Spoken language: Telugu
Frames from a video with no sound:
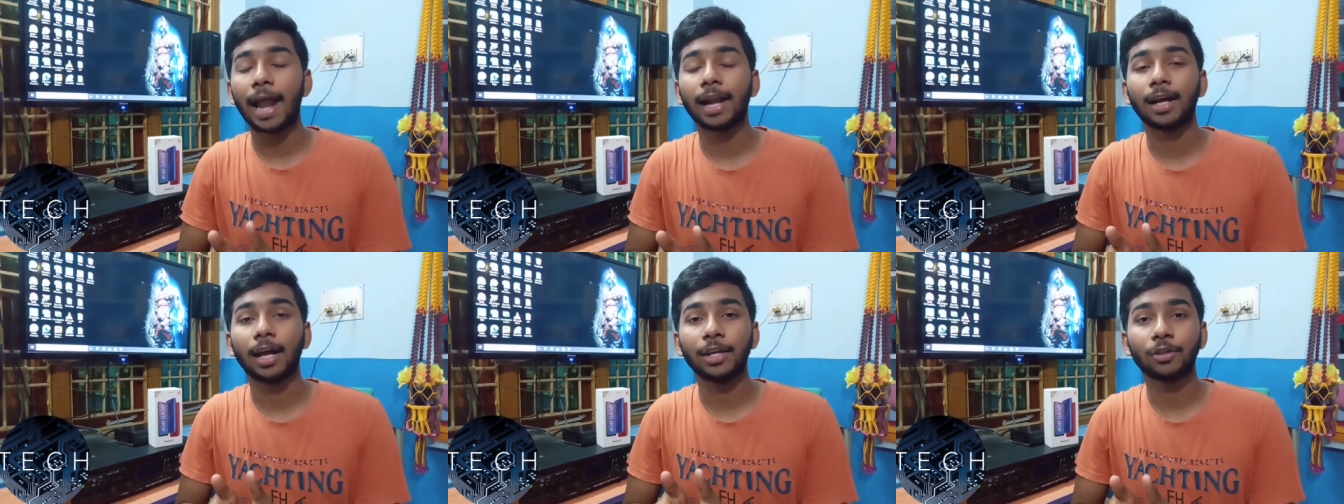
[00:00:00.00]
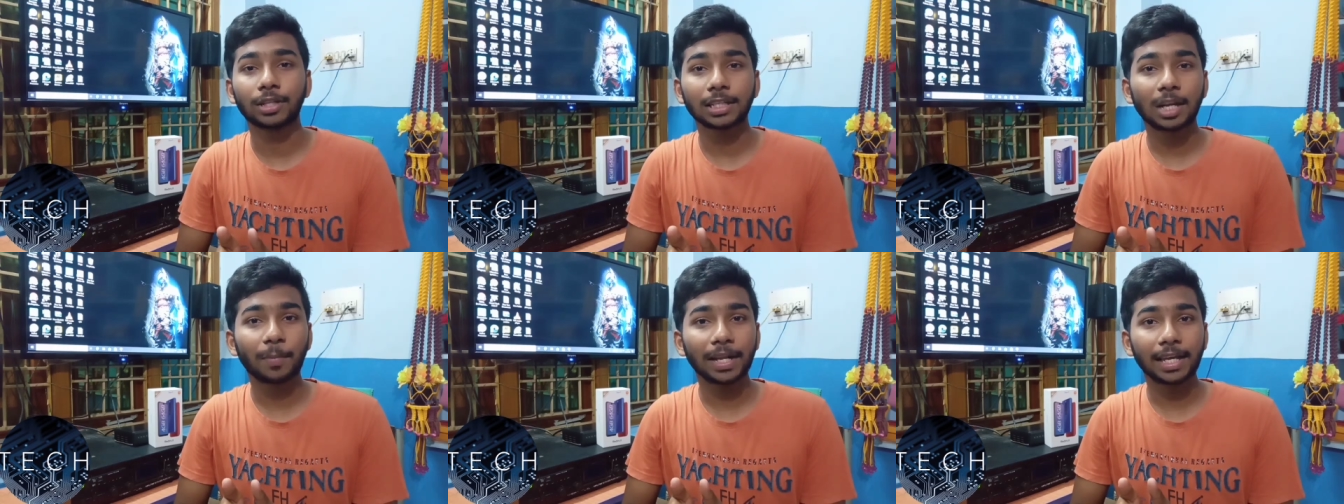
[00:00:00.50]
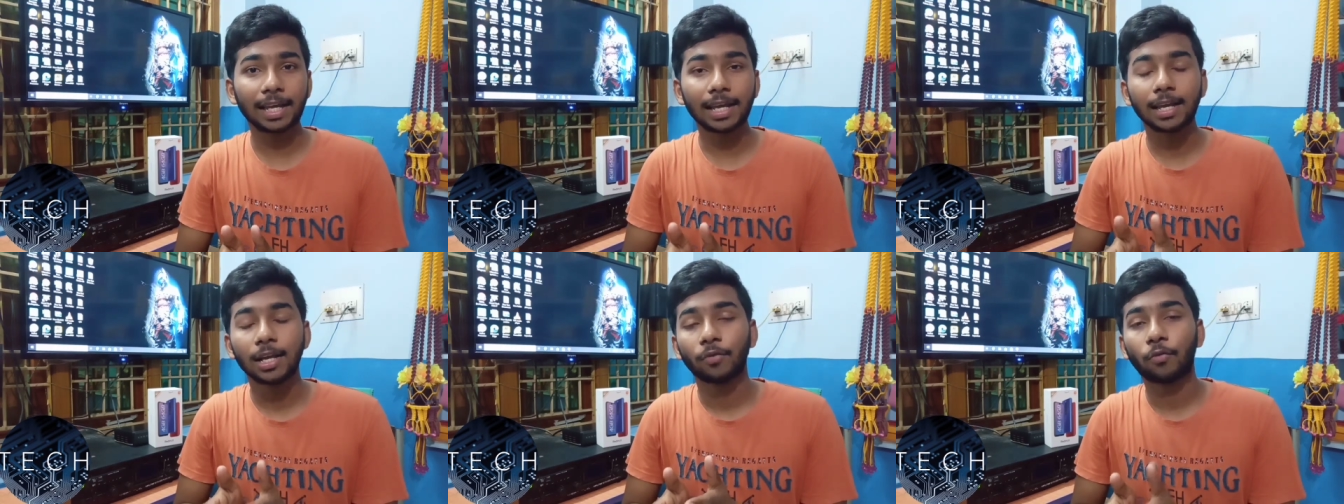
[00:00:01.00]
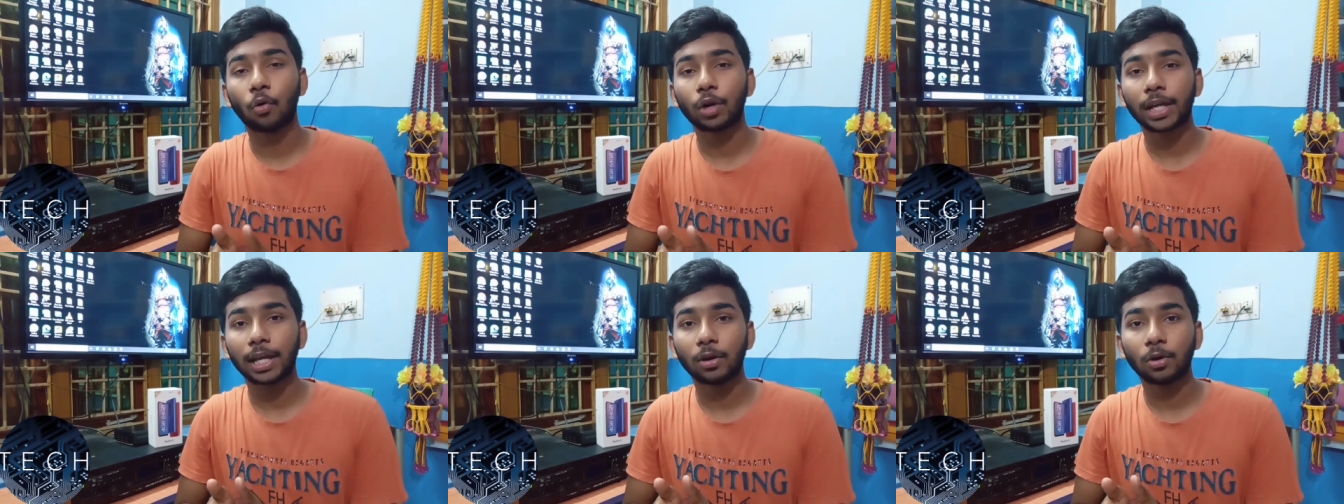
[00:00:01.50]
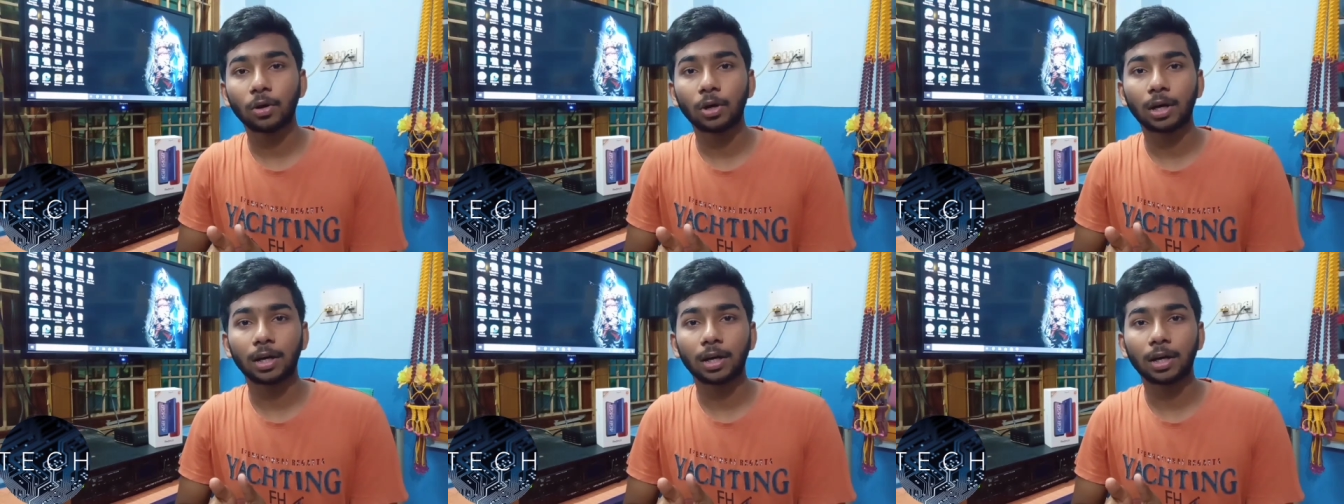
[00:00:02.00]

అండ్ ఇది వచ్చేసినప్పటికీ ఫోర్ కేలో